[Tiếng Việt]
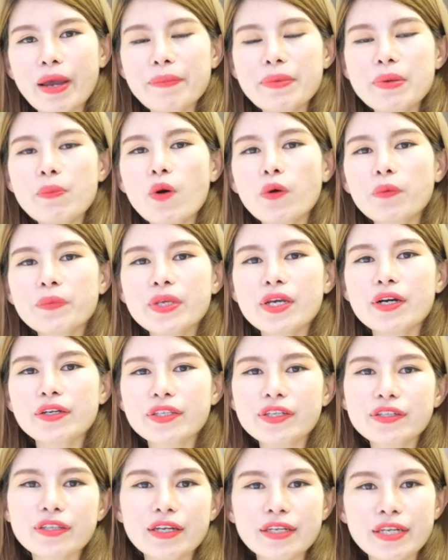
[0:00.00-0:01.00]
24 giờ
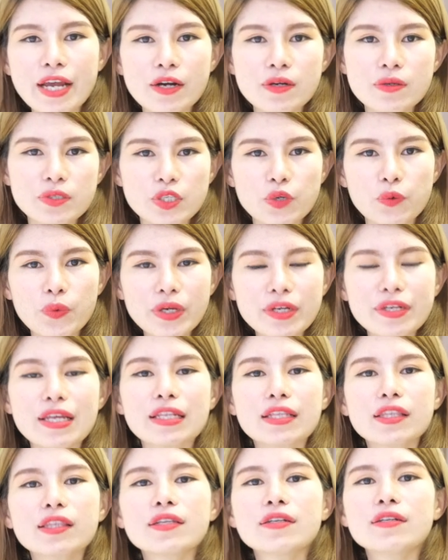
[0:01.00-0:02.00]
như thế nào sẽ quyết
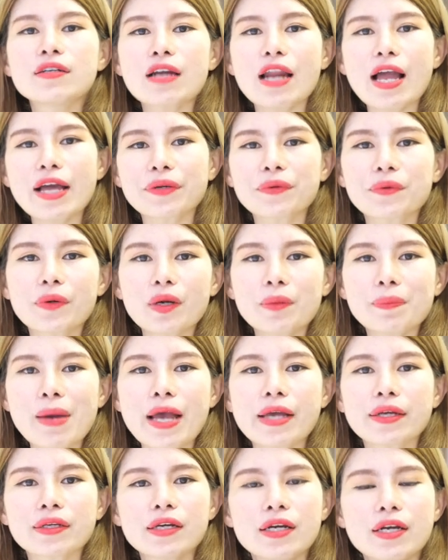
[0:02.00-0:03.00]
định tương lai của các
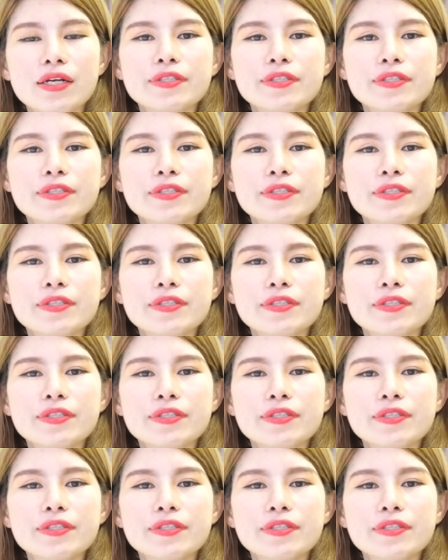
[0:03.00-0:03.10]
bạn